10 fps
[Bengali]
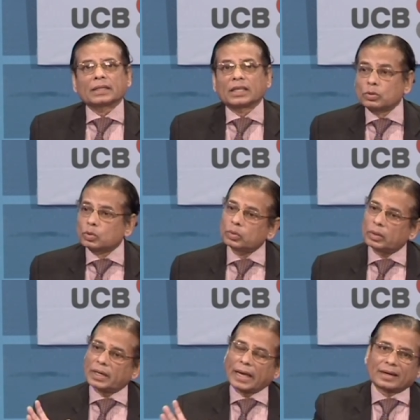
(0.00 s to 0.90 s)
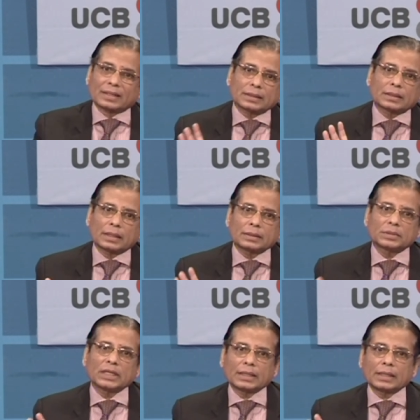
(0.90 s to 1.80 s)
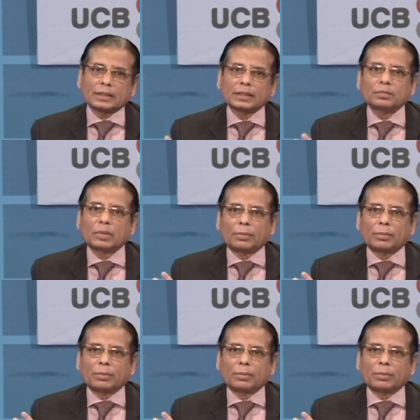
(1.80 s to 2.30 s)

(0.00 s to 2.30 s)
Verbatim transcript: কিন্তু এক একটা যেটা নাকি